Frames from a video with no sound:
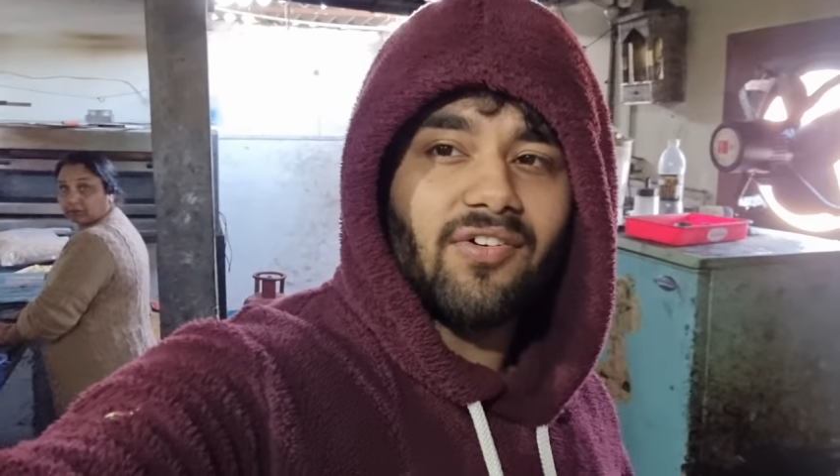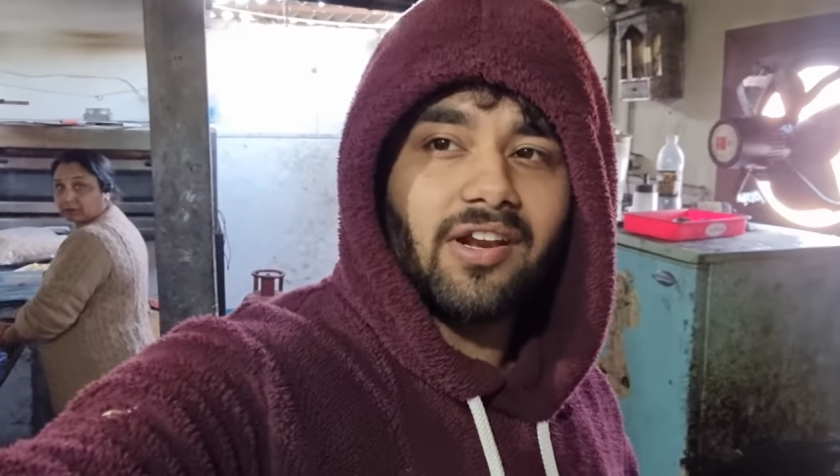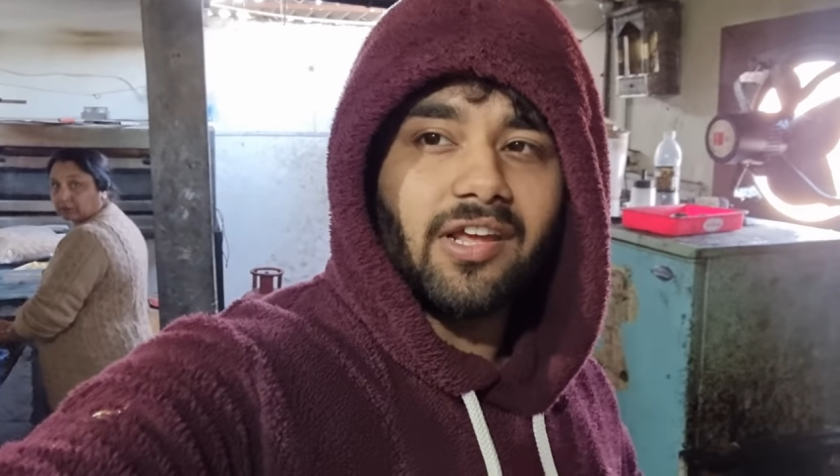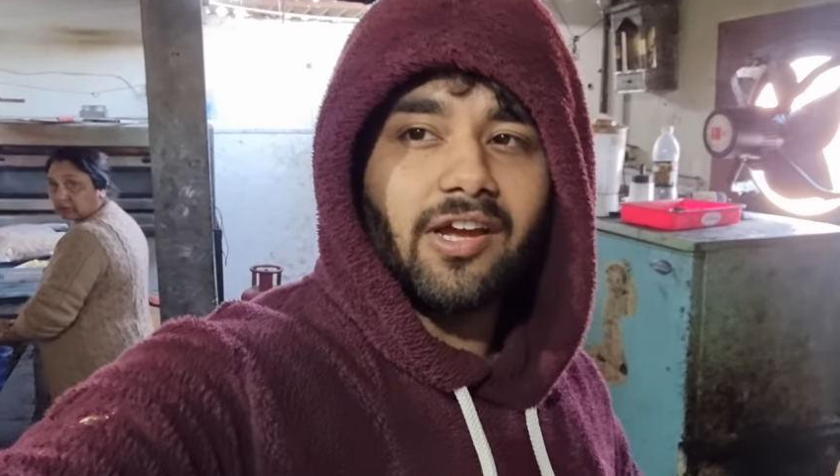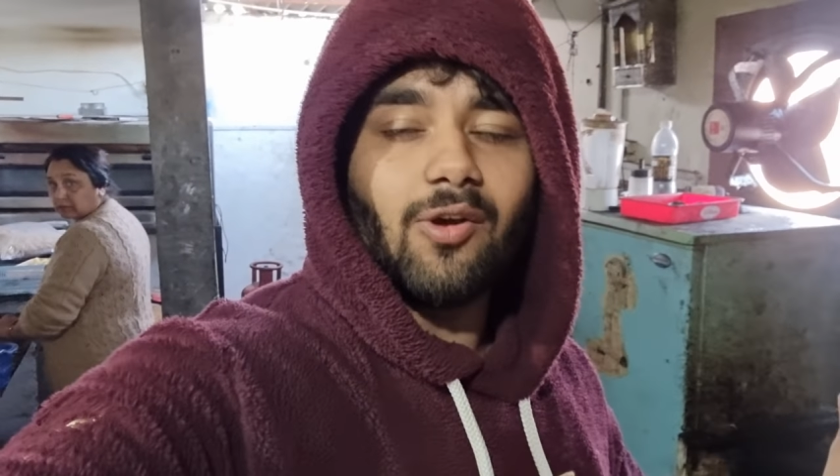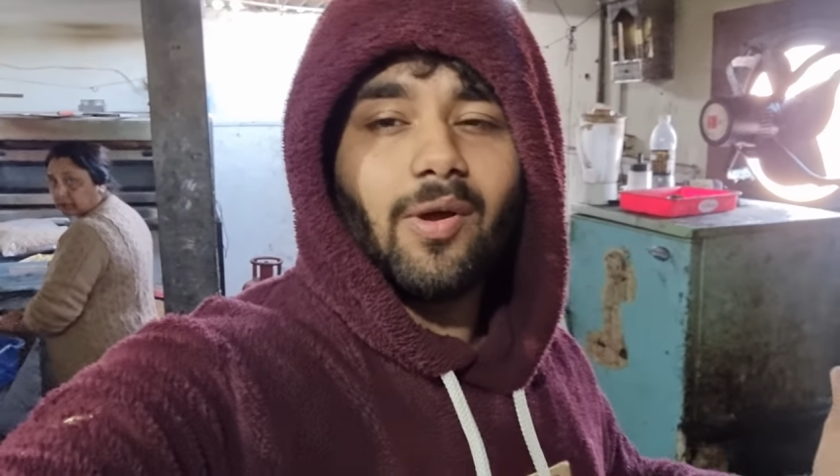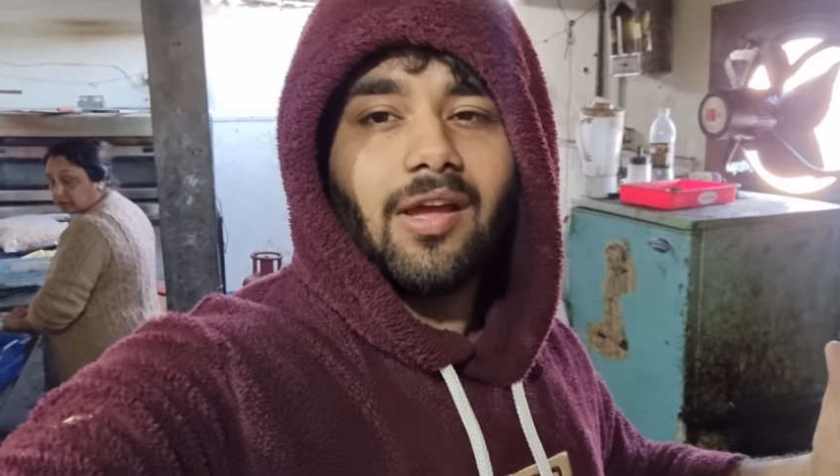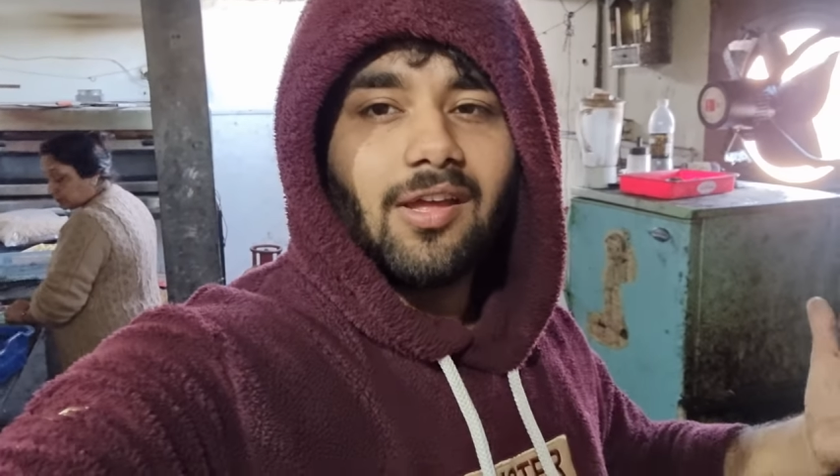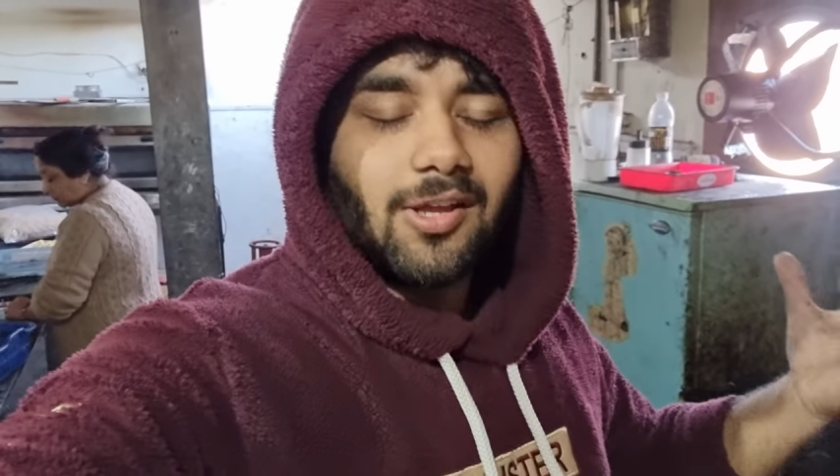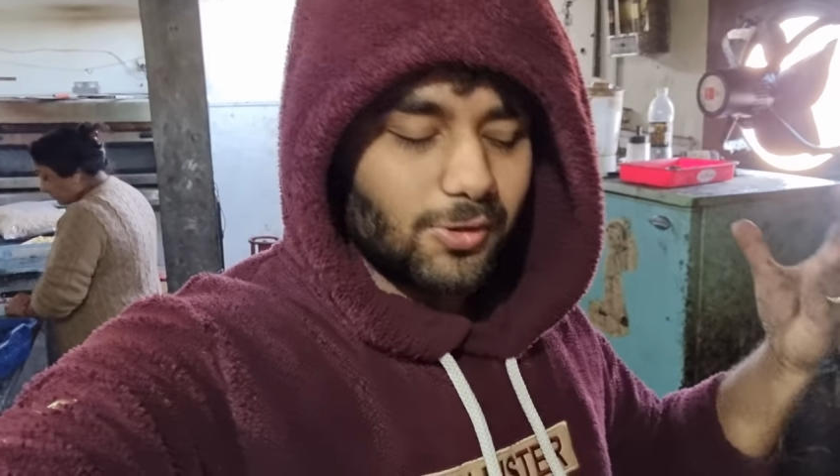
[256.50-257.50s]
करके गए हुए
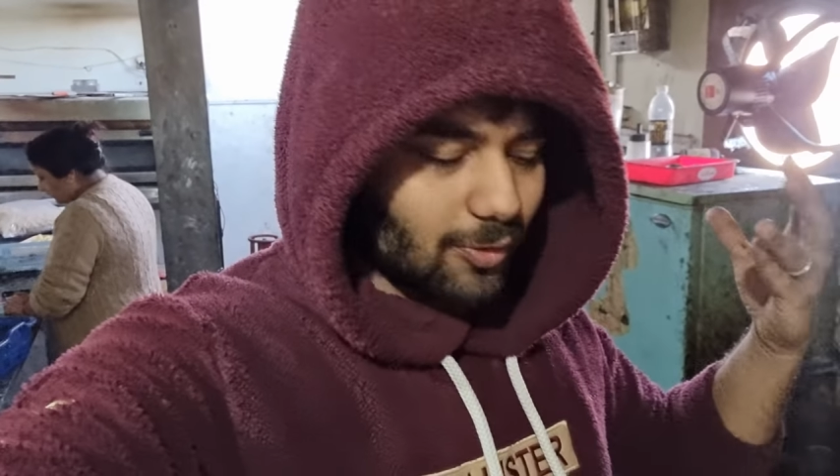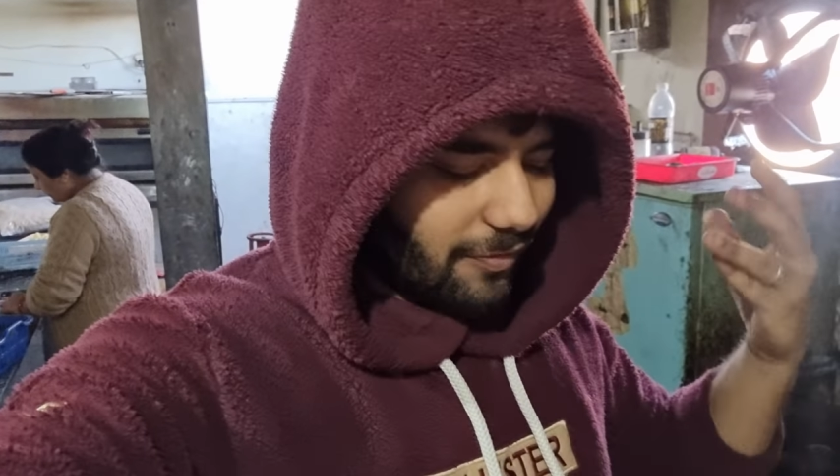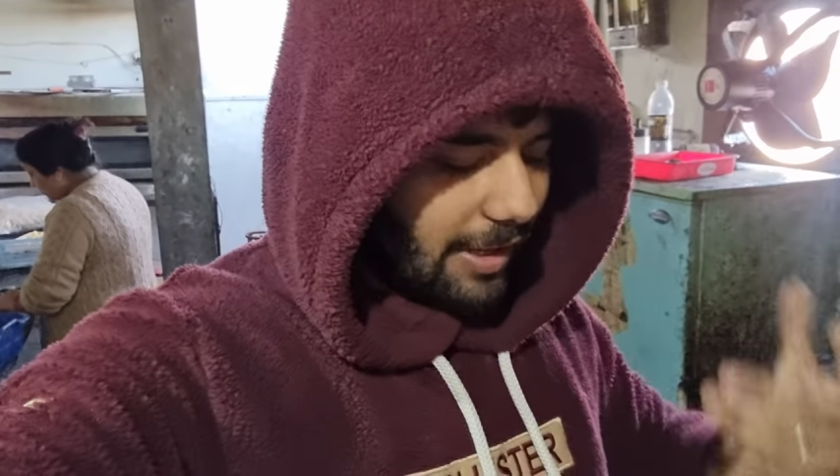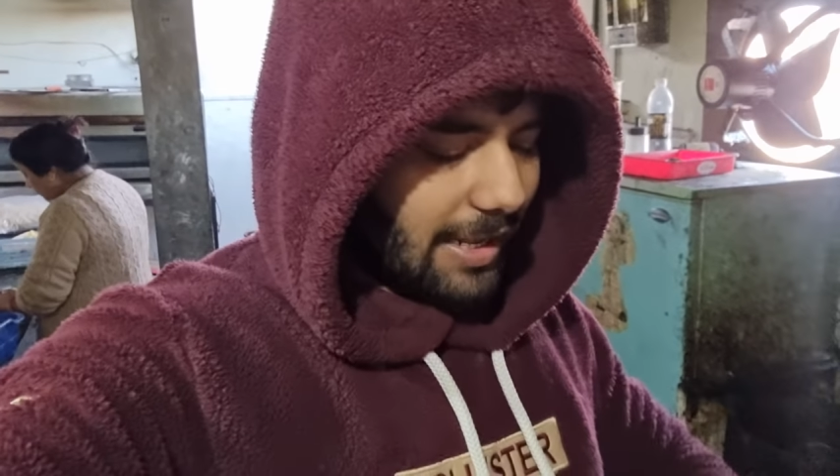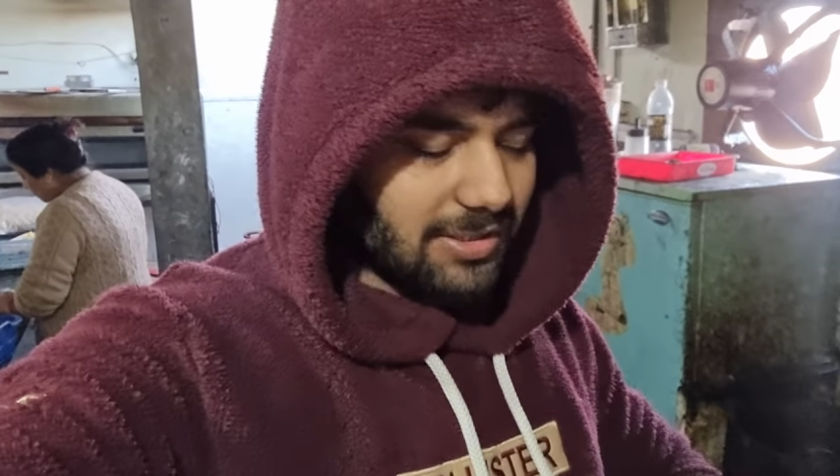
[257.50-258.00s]
सो फिलहाल